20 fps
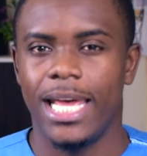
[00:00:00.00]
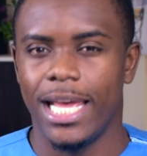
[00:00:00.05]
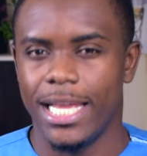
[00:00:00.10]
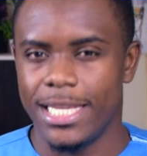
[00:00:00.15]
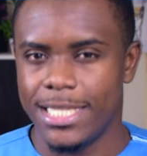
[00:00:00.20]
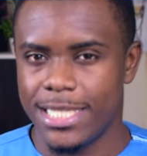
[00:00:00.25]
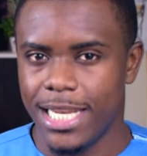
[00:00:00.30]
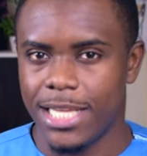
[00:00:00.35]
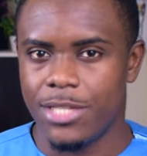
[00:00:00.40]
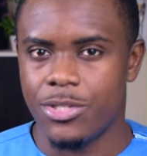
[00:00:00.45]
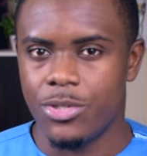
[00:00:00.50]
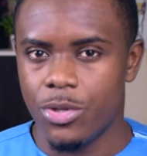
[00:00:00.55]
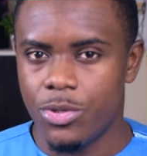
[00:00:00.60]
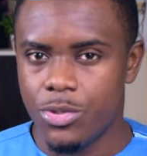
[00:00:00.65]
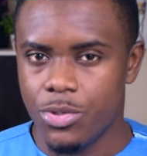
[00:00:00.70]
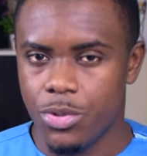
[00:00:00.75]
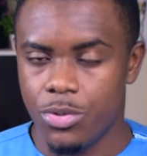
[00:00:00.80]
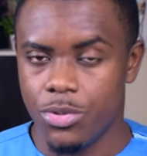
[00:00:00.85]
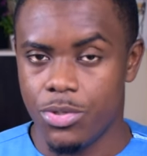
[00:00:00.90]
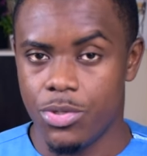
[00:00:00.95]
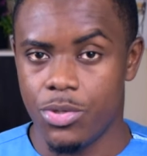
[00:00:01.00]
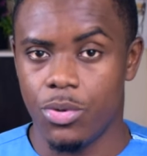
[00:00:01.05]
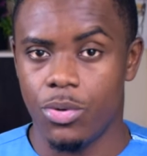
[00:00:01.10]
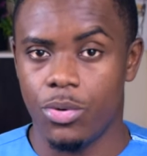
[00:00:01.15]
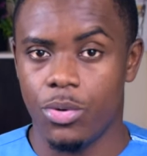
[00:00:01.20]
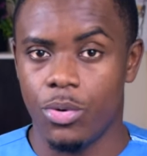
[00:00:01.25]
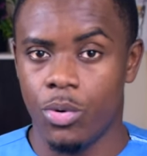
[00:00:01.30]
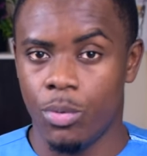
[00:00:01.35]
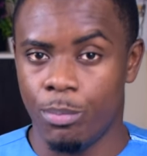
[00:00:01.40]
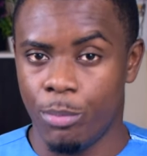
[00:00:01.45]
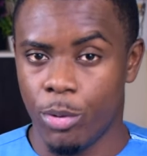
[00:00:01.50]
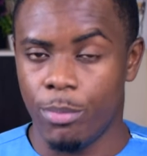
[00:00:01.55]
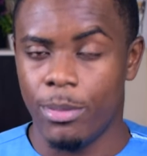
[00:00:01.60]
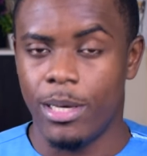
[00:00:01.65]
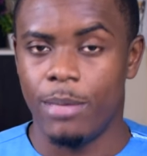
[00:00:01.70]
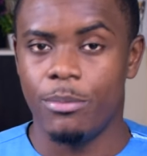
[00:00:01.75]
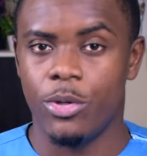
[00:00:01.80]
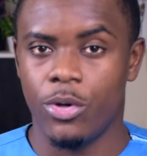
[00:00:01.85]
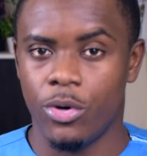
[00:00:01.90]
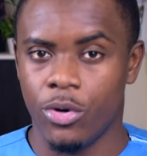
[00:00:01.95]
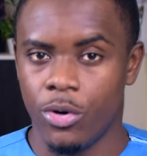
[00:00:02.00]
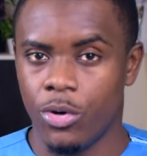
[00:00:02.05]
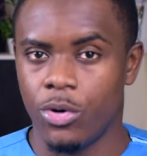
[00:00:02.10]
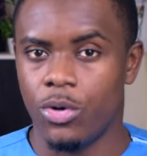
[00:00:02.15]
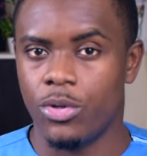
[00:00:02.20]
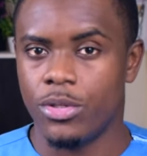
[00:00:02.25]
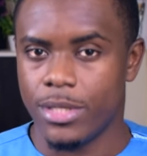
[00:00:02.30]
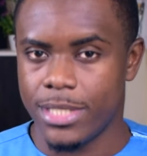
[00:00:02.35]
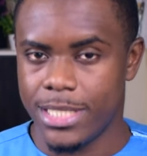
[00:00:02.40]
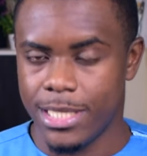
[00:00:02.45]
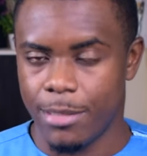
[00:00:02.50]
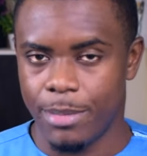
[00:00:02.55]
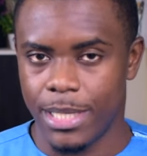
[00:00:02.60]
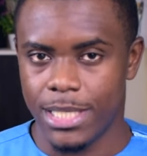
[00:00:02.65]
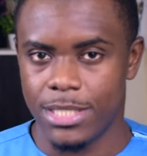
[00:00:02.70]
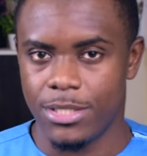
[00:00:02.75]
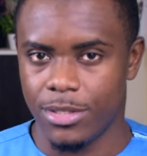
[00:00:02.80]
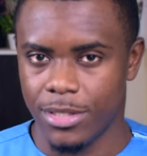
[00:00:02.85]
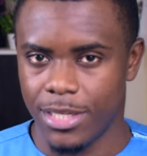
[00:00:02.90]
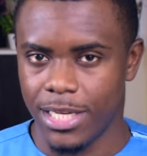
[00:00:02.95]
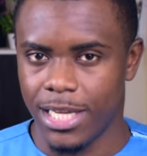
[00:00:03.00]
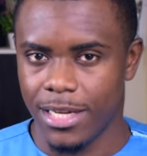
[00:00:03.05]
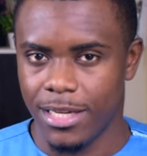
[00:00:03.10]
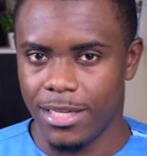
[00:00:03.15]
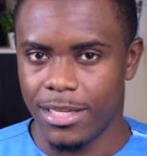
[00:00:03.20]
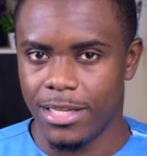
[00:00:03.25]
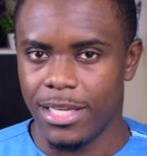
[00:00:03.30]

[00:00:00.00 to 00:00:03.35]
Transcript: Est-ce la seule solution au problème que rencontrent ces personnes-là